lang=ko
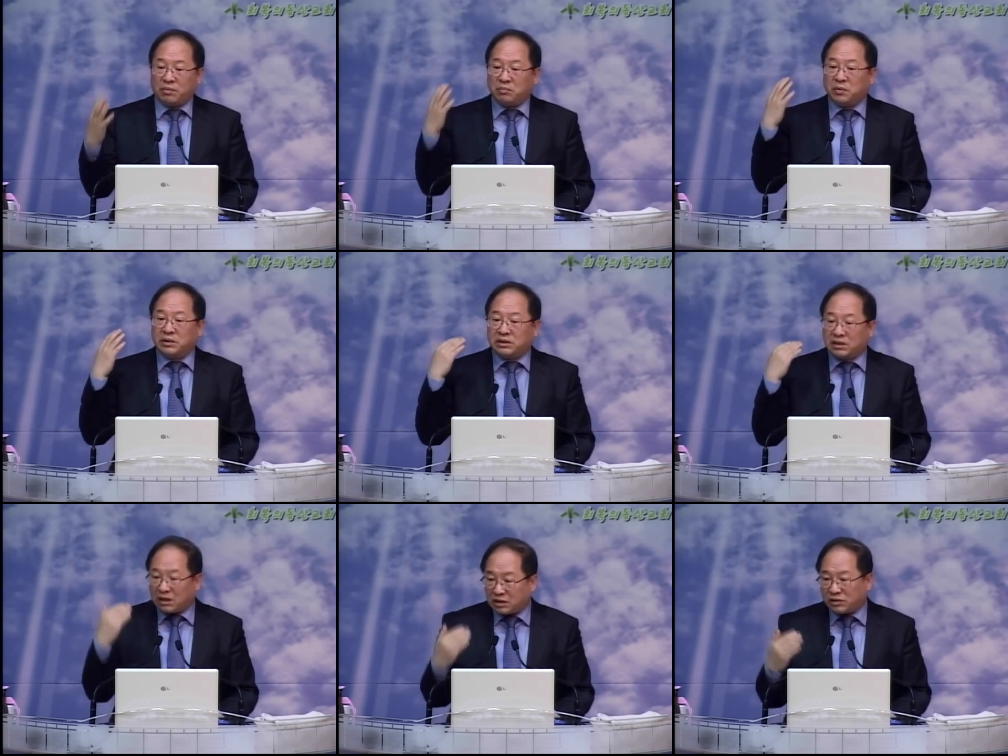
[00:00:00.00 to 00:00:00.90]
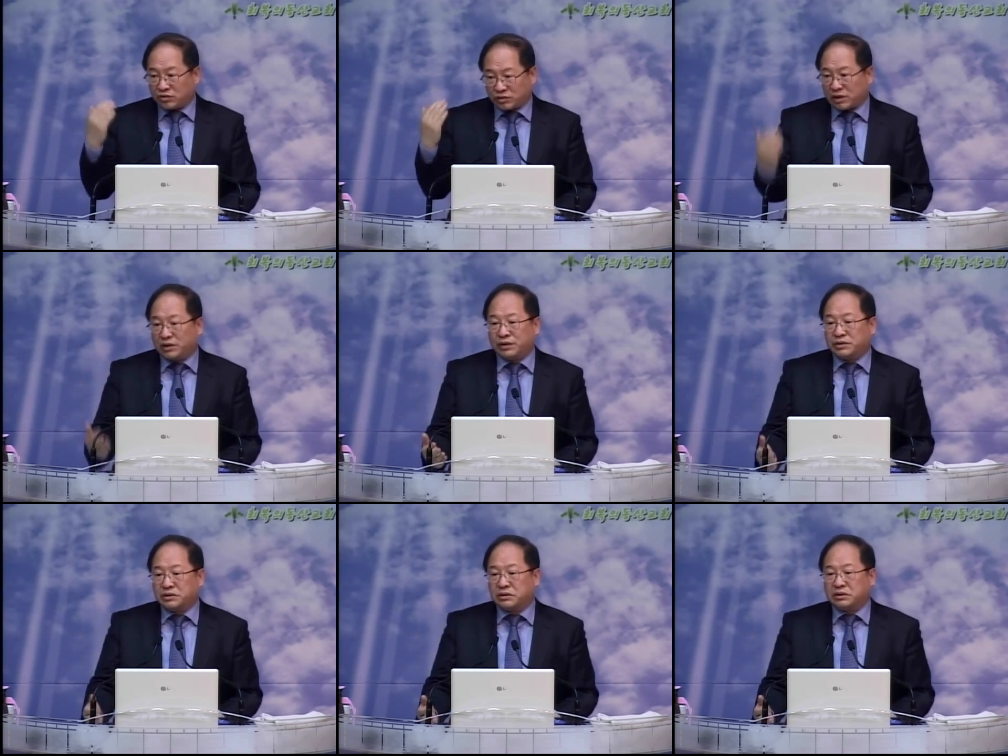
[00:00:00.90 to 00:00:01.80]
목이 잘라서 죽게
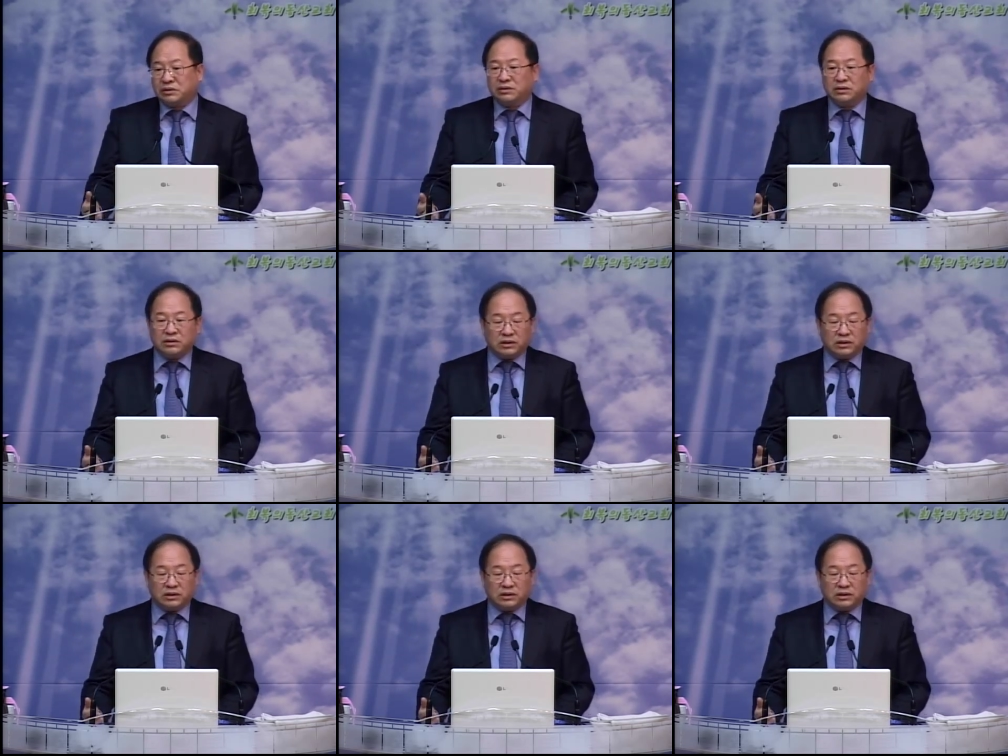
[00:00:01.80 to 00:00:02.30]
되어지는